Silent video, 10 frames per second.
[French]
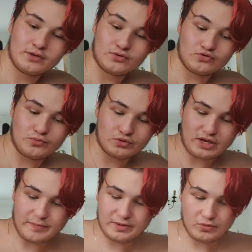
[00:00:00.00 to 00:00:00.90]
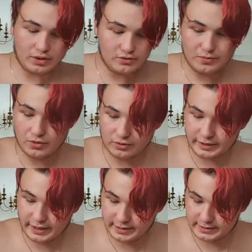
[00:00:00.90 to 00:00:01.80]
Je vous montre rapidement. Numéro
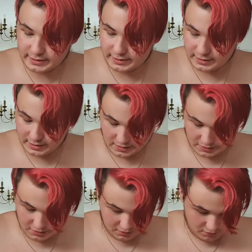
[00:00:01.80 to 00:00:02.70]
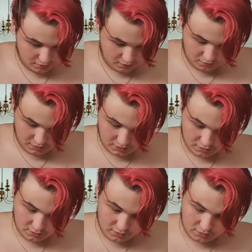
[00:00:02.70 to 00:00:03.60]
13.
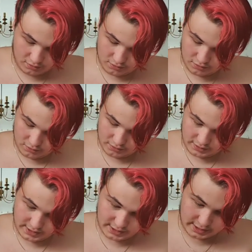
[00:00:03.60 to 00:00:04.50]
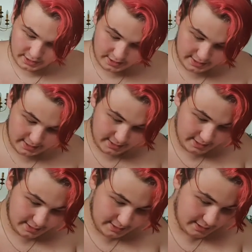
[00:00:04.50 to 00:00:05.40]
Numéro
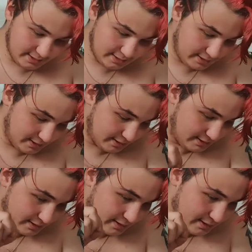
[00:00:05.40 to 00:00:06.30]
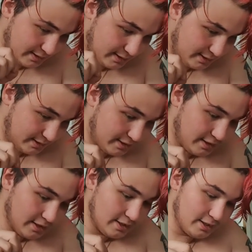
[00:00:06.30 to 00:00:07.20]
13, 13, 13, 13, 13.
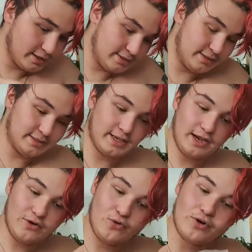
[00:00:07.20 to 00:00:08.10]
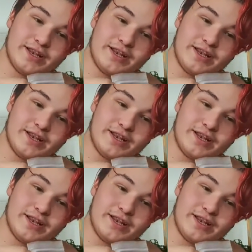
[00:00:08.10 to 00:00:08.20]
C'est un gros